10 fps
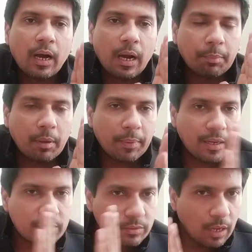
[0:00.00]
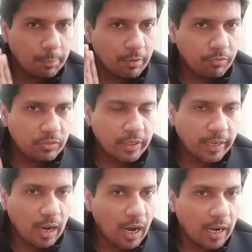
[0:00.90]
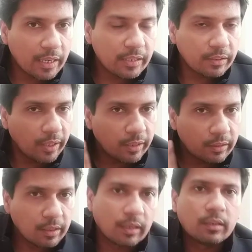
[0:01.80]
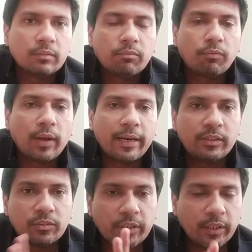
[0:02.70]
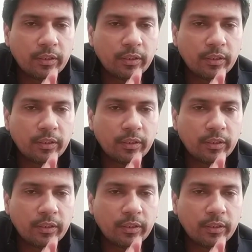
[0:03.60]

आपके पास आपके वीज़े के आखिरी दिन तक फ्लाइट से